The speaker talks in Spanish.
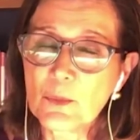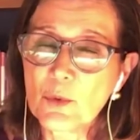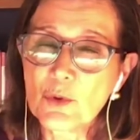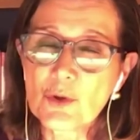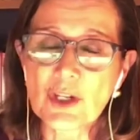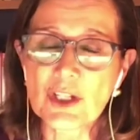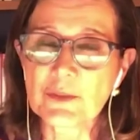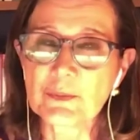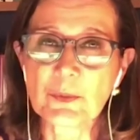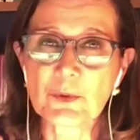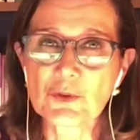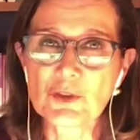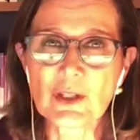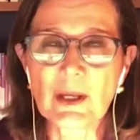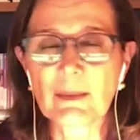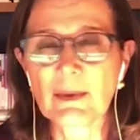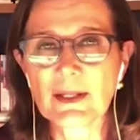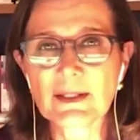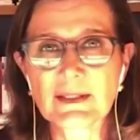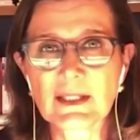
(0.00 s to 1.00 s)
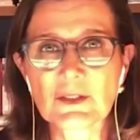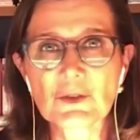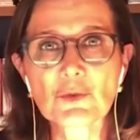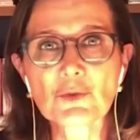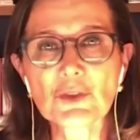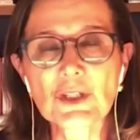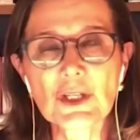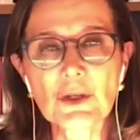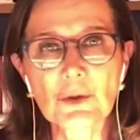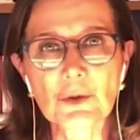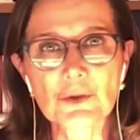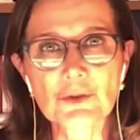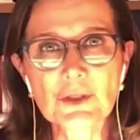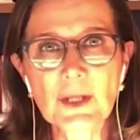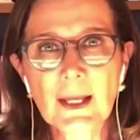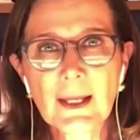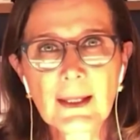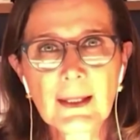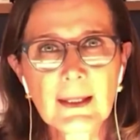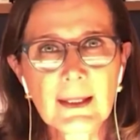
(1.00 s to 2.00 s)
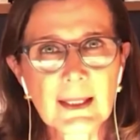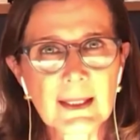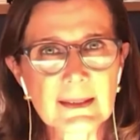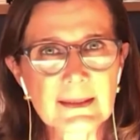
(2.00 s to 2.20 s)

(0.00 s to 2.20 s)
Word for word: muy responsables de sus hijos, que